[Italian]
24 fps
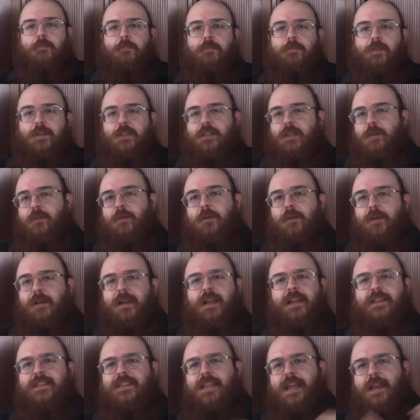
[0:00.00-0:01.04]
Facciamo
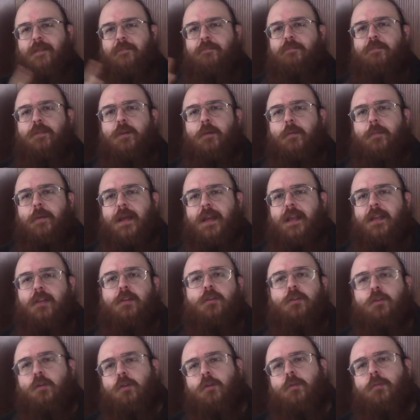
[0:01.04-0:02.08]
l'esempio per
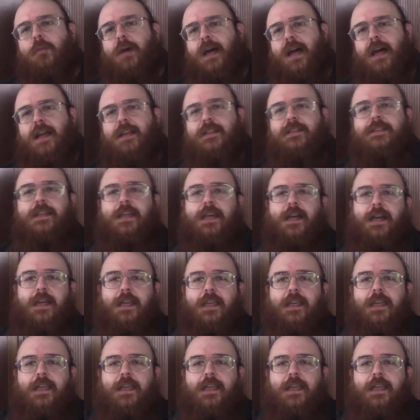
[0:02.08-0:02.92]
antonomasia,